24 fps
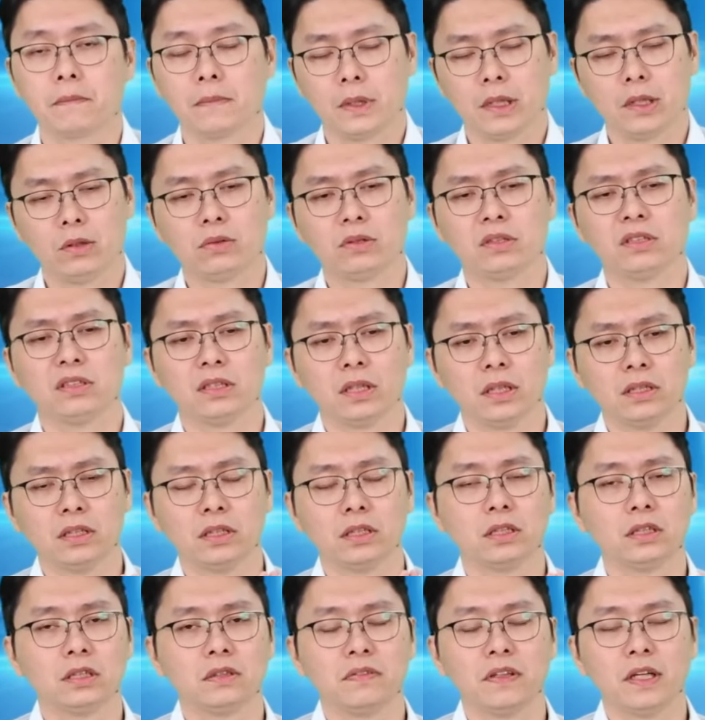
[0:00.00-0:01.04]
因为之前
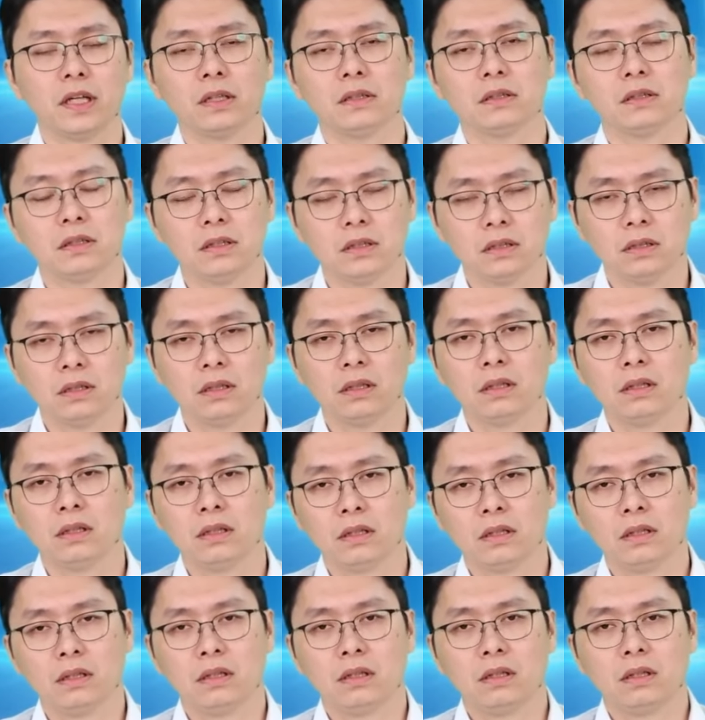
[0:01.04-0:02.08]
基期非常低，
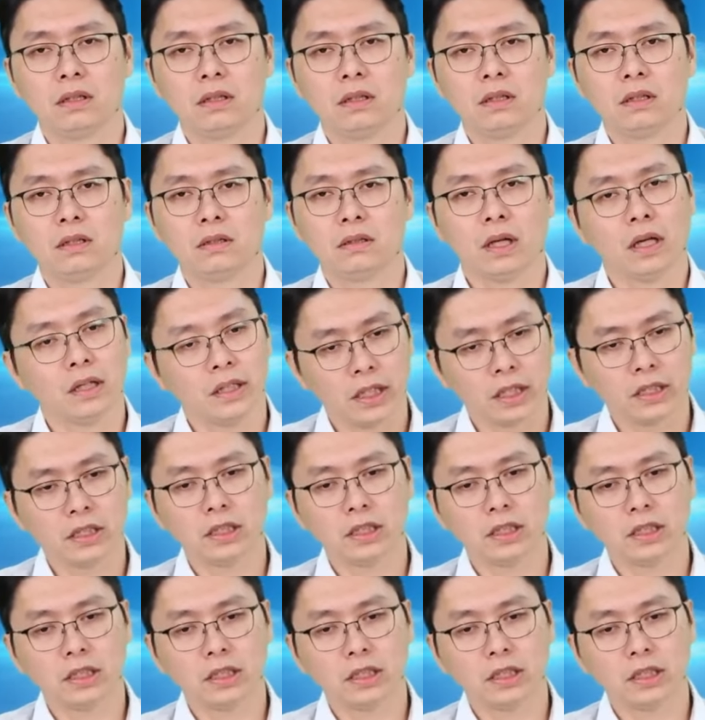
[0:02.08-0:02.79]
当业